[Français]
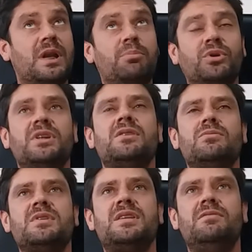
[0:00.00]
la
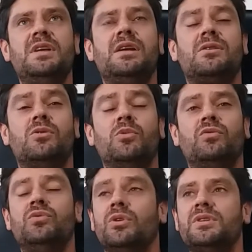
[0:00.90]
protection civile, comment
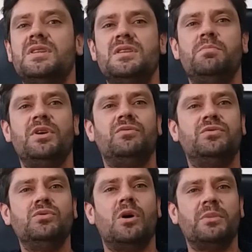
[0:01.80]
vous l'anticipez
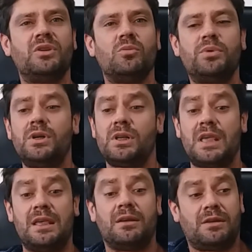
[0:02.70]
vous en métropole
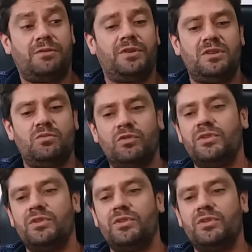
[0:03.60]
Et effectivement,